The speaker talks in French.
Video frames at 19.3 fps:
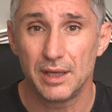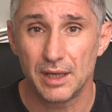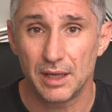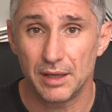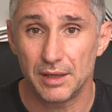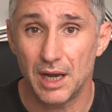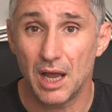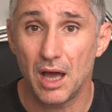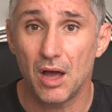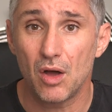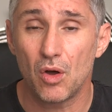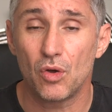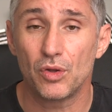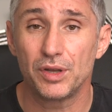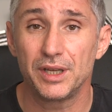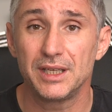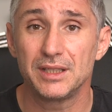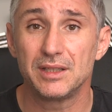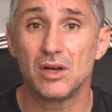et là
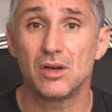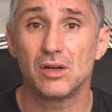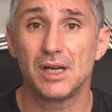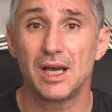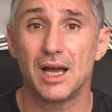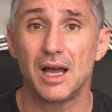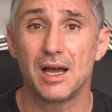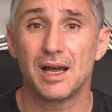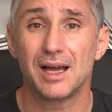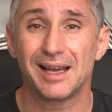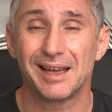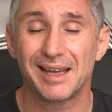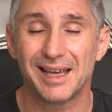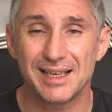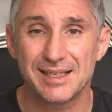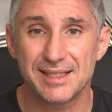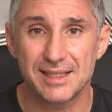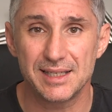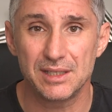on est dans la
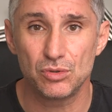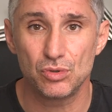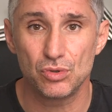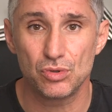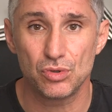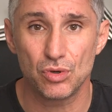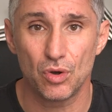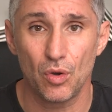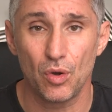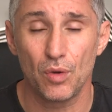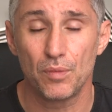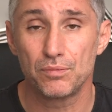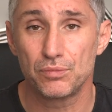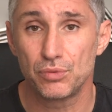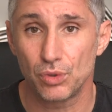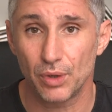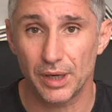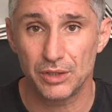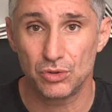restitution
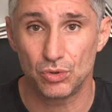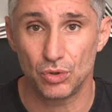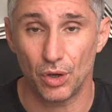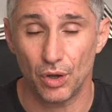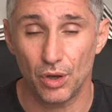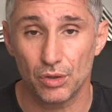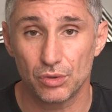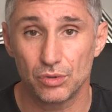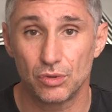pure et dure.